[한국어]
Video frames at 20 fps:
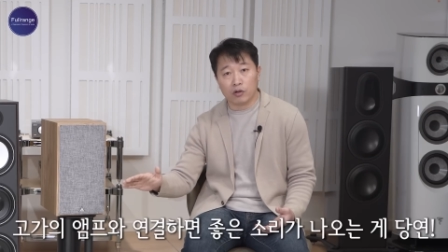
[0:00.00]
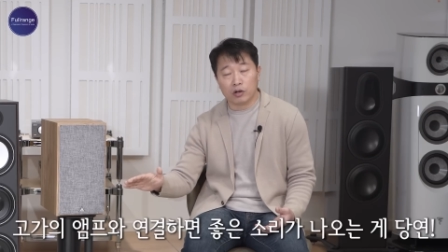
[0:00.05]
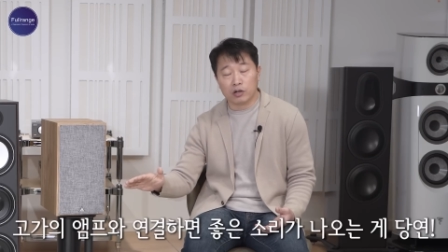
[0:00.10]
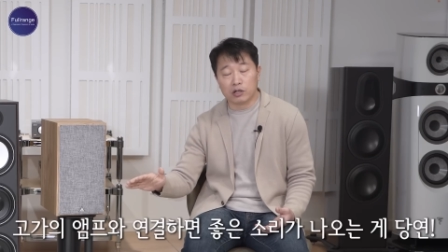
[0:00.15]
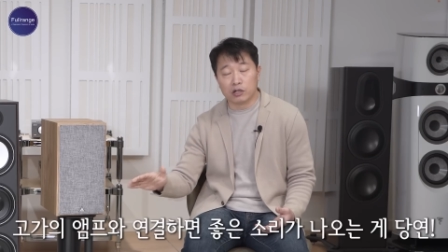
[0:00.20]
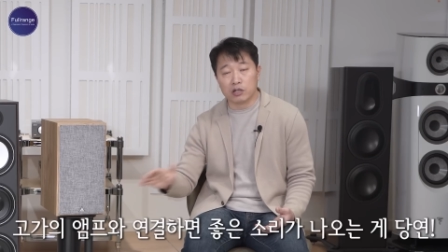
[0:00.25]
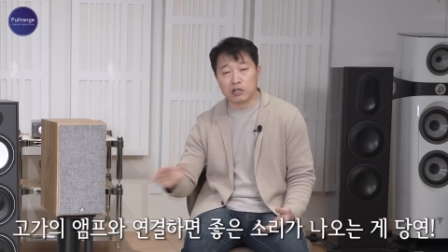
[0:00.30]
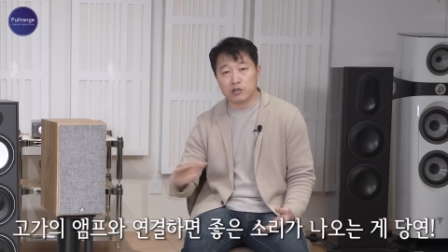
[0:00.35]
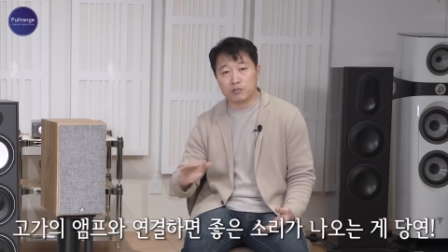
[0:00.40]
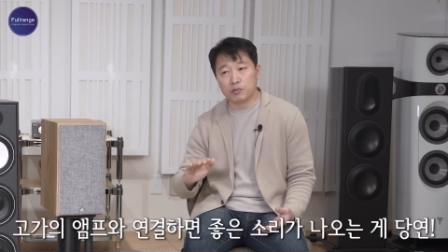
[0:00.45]

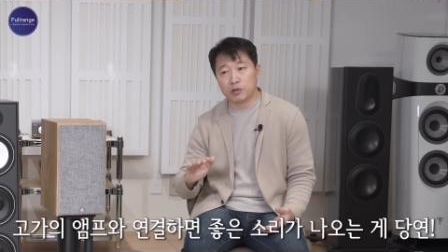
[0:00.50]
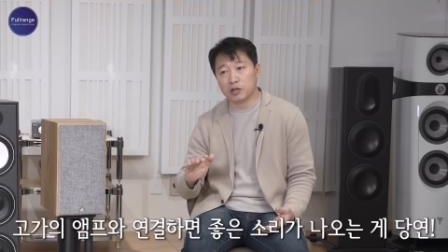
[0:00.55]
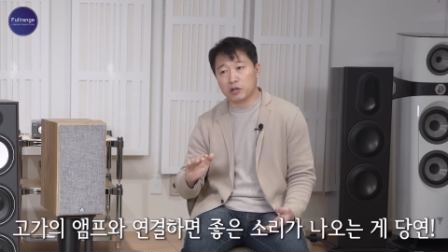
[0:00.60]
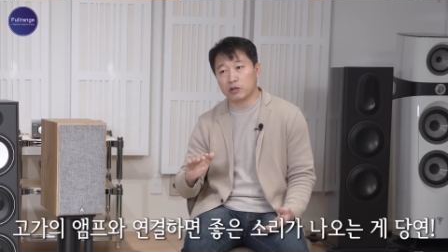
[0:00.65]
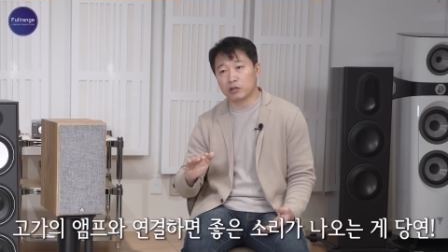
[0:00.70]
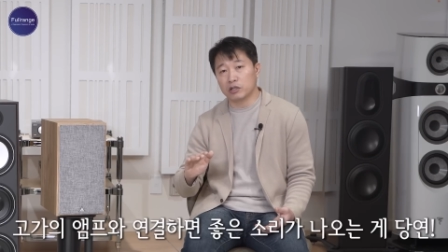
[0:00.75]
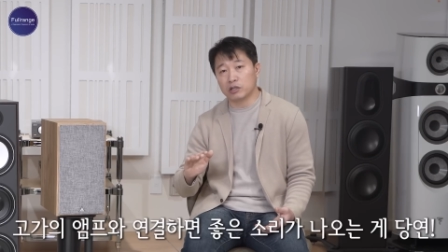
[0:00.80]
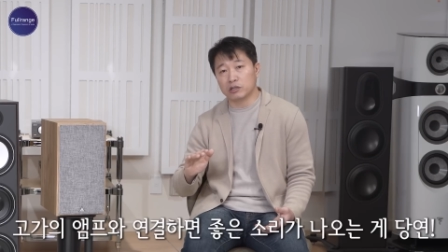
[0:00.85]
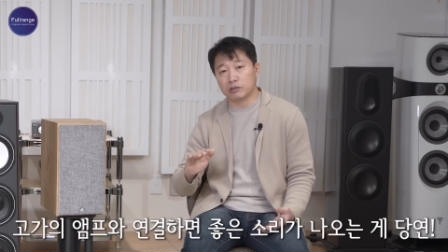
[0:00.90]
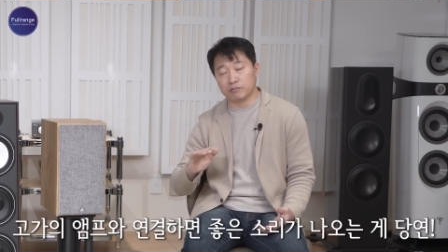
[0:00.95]
그런
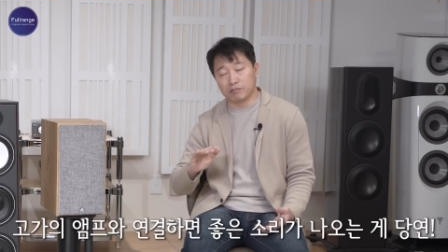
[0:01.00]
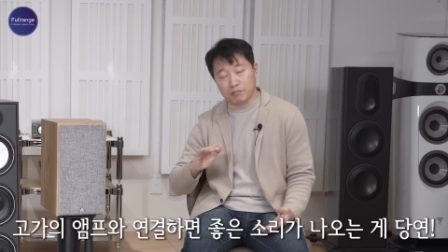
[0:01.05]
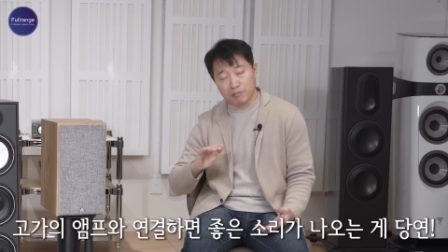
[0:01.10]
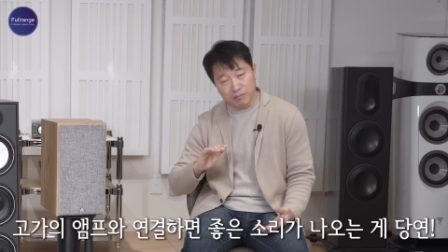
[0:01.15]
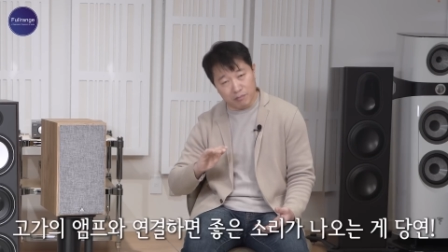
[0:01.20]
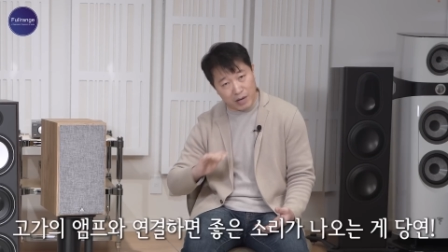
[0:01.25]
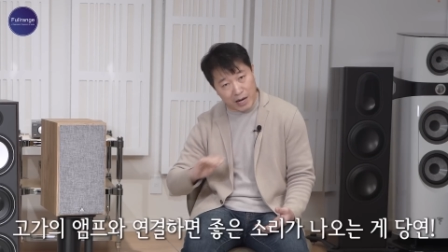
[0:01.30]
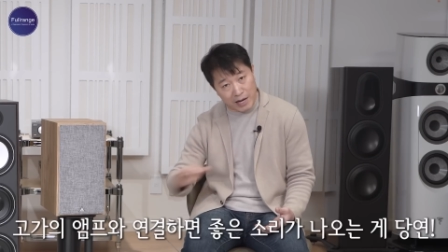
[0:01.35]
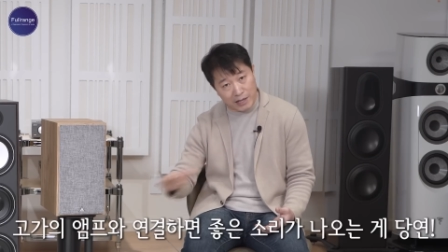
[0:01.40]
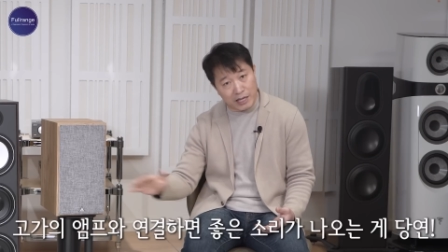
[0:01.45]
스피커는
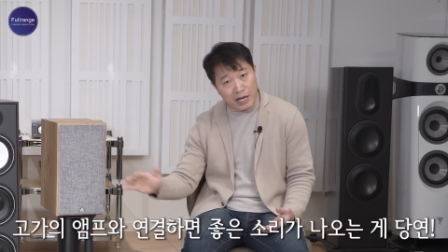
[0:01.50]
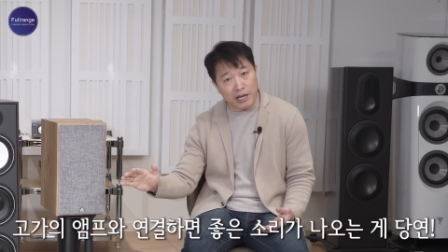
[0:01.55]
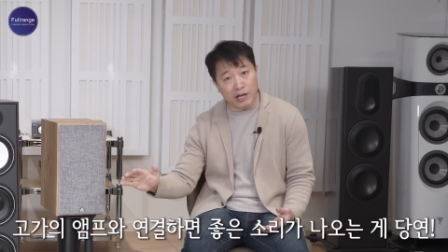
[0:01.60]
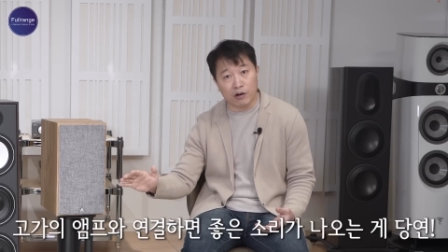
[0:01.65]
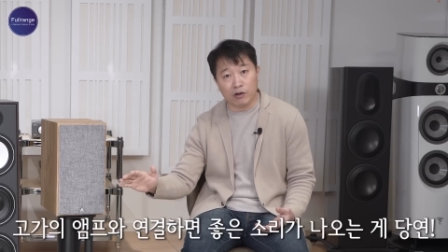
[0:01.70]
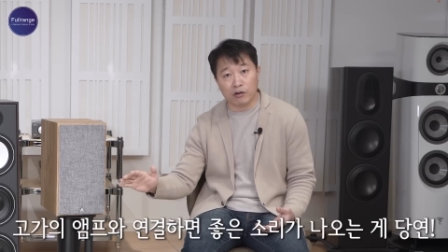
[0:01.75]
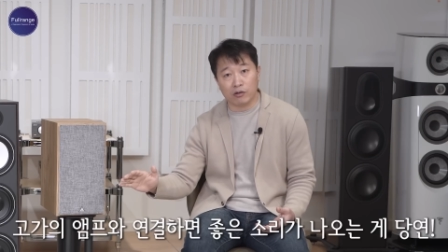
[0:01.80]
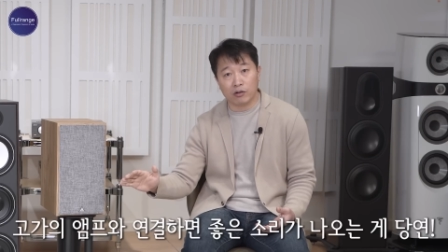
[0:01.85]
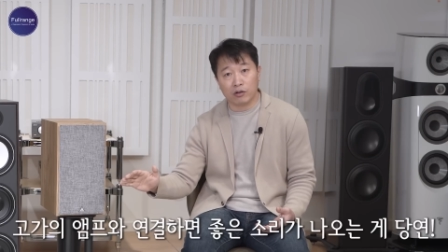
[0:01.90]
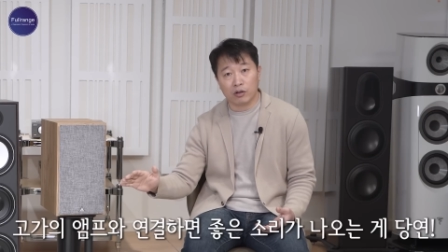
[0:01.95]

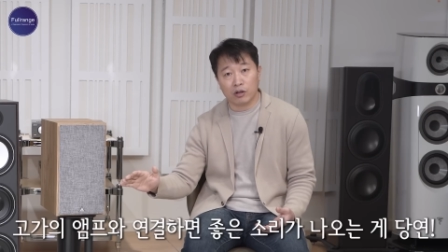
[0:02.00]
많아요.